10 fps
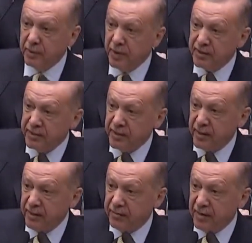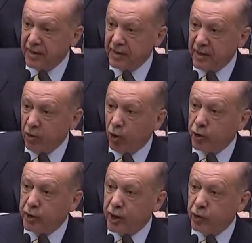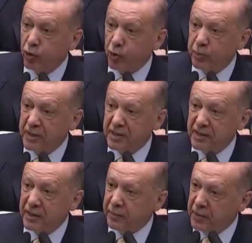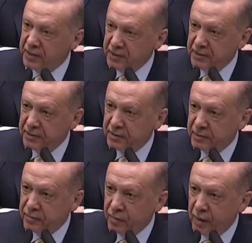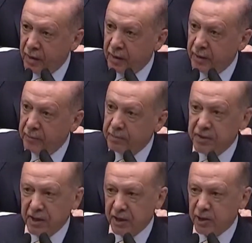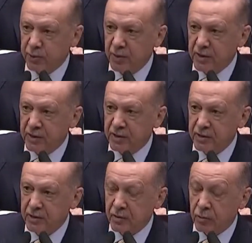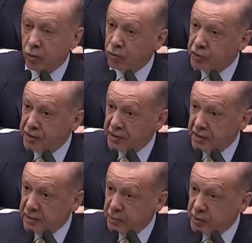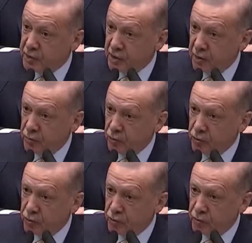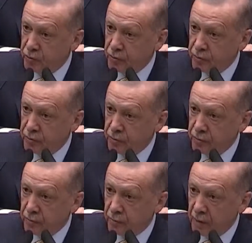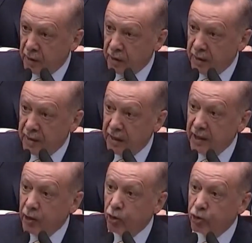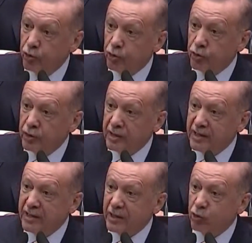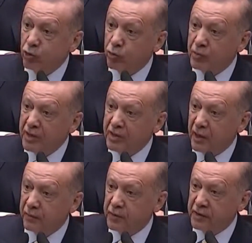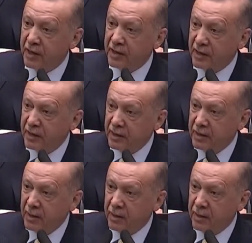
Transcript: cemazi el evvelini ortaya dökmesini de biliriz. Bize yakışmaz. Onun için sesimizi çıkarmıyoruz. Yalan olduğu ilgili kurumlar tarafından da